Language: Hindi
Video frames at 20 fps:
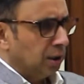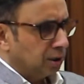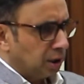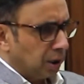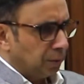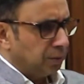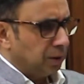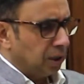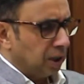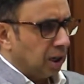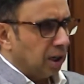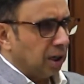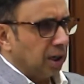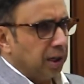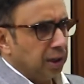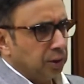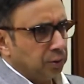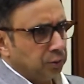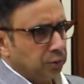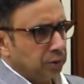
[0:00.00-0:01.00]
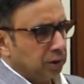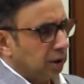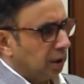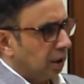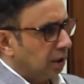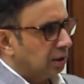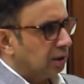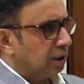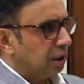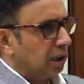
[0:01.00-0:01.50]
सब जगह का एक चूंकि
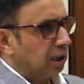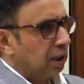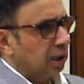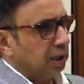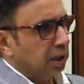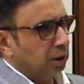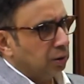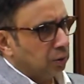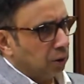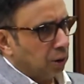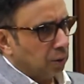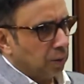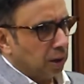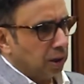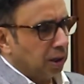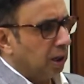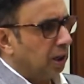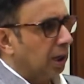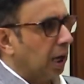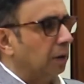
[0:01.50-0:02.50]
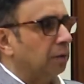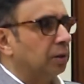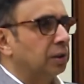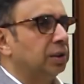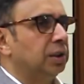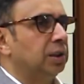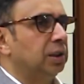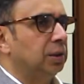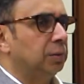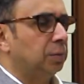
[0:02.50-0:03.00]
कल्चर अलग है तो हमारे यहाँ
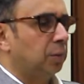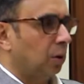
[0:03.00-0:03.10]
डाइवर्सिटी